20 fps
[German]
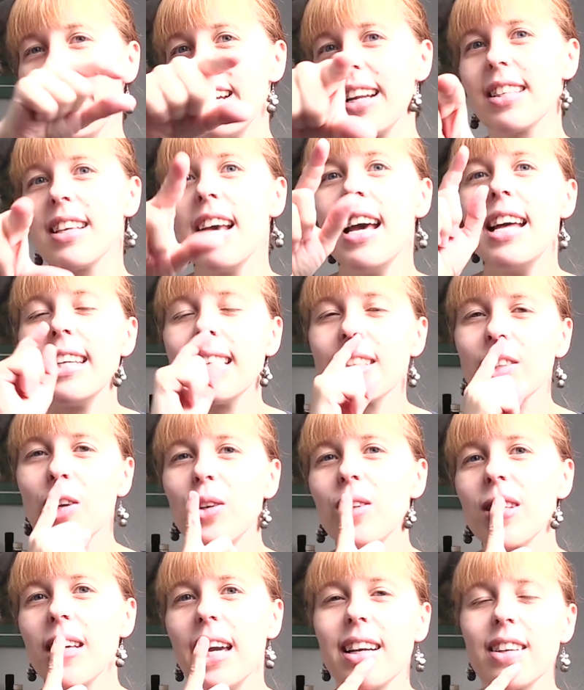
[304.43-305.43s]
das, das könnte
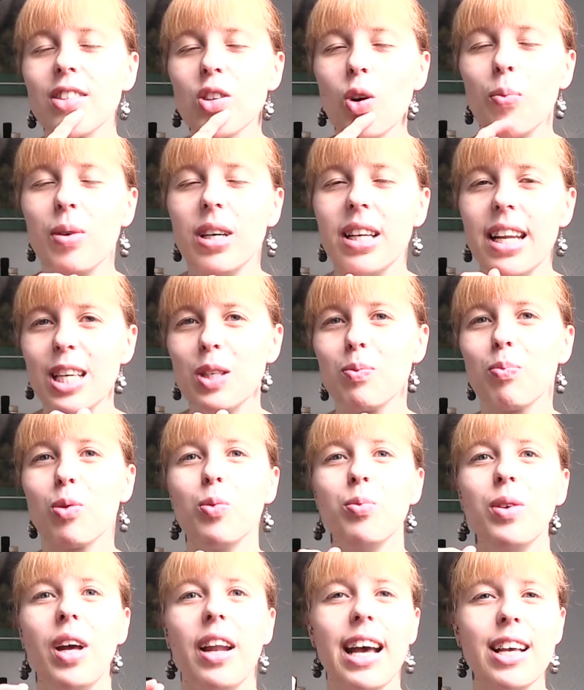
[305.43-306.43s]
ich eigentlich auch mal in echt
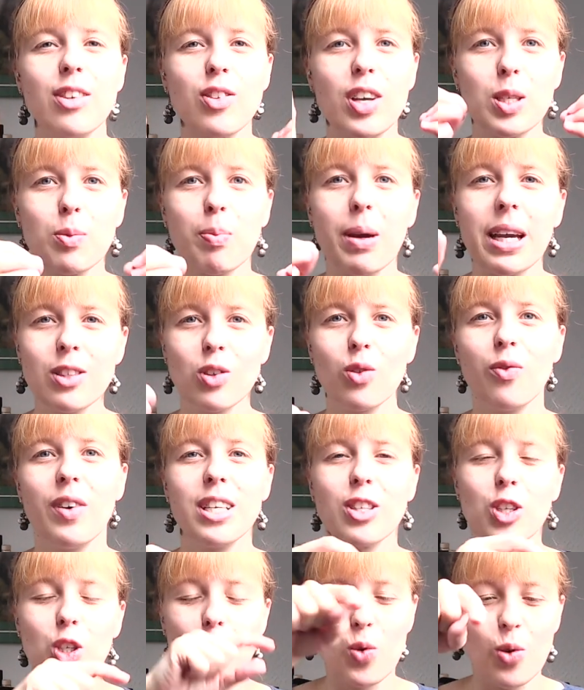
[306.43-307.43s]
probieren. Also Espresso,
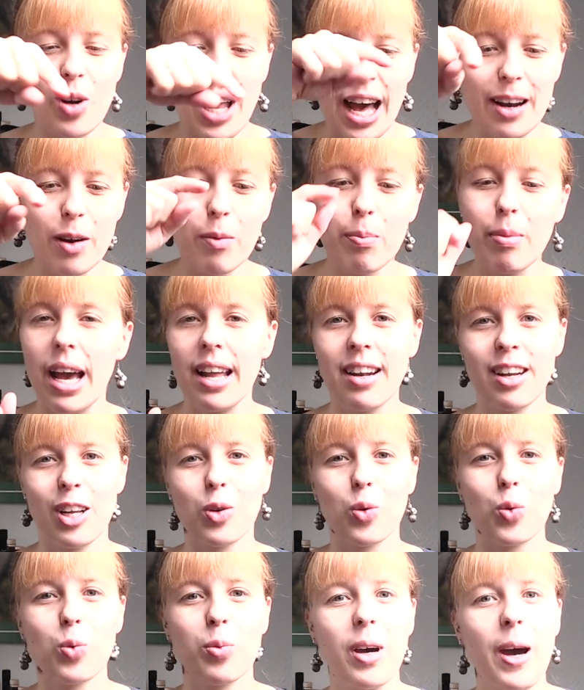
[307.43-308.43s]
weiße Schokolade, Beeren da
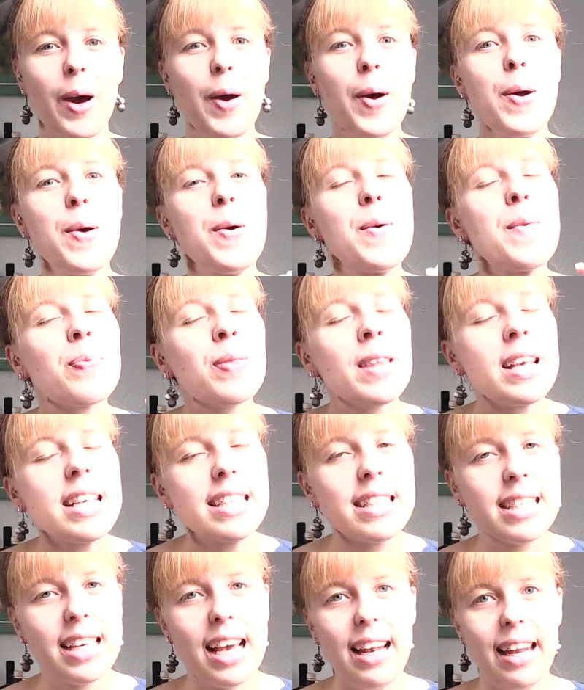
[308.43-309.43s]
drüber.
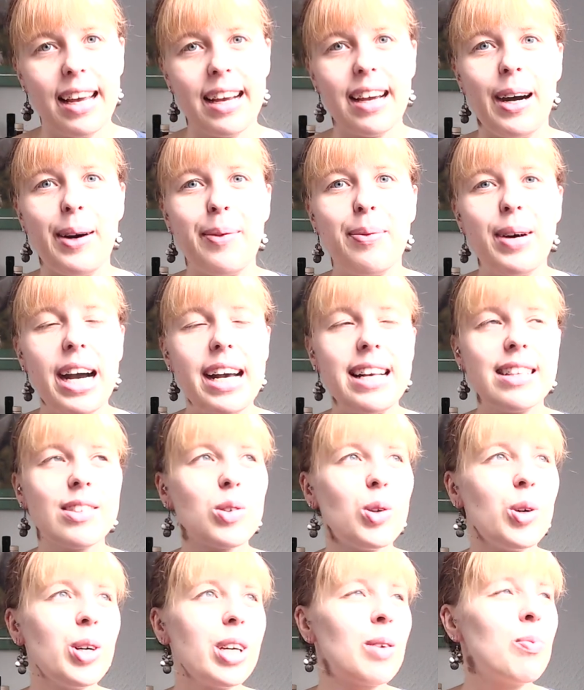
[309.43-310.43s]
Sehr lecker.
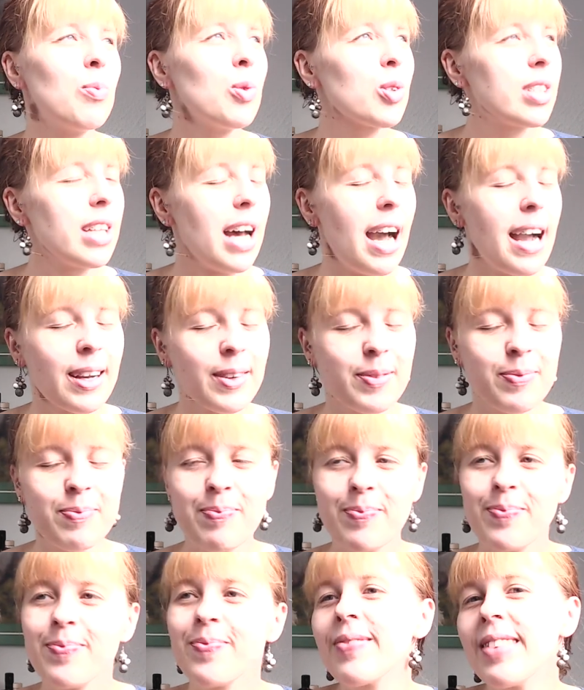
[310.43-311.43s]
Also ich muss sagen,
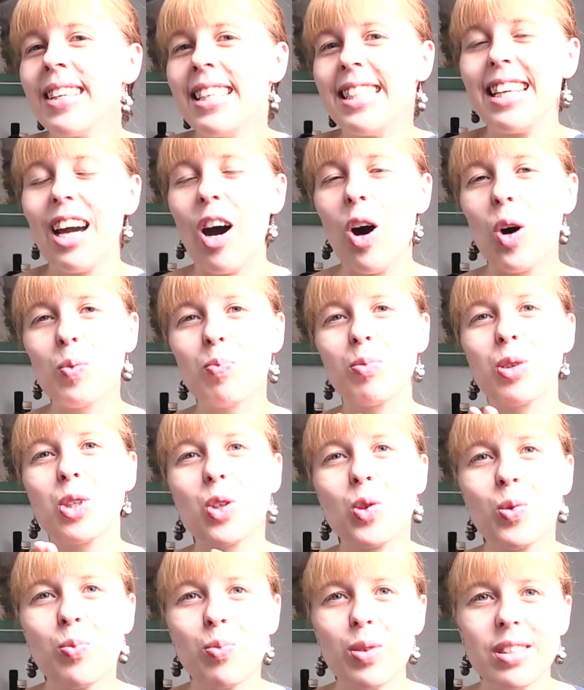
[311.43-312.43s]
der haut mich schon
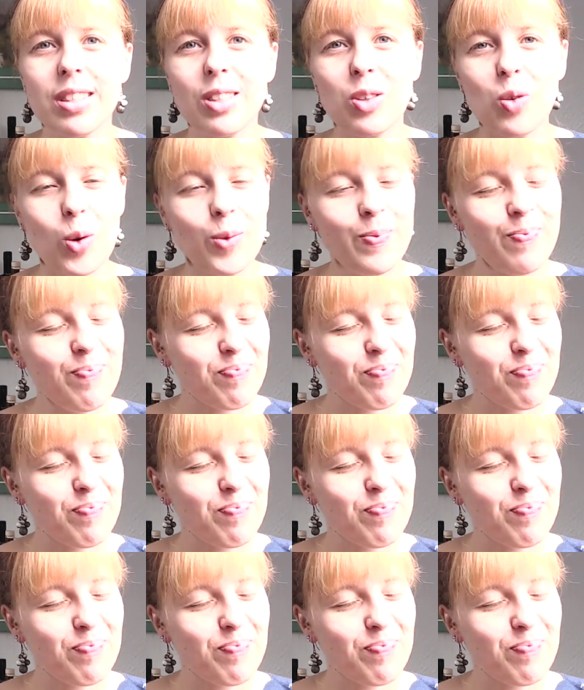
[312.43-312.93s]
ein bisschen um